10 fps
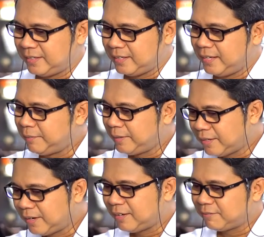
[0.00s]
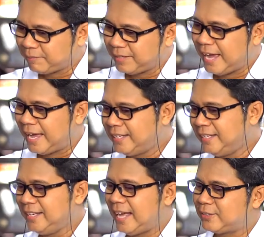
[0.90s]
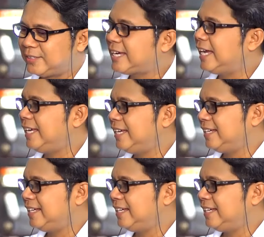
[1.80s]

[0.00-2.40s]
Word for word: เออมันก็เป็นงานที่น่าสนใจอ่ะ